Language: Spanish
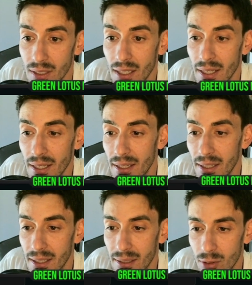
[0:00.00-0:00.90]

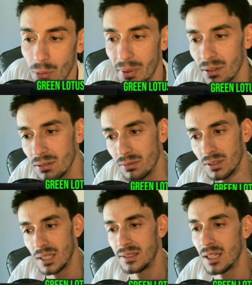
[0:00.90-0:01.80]
eh, no, perdón,
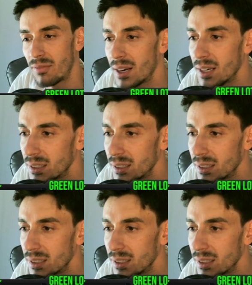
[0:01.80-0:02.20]
el Sirfaren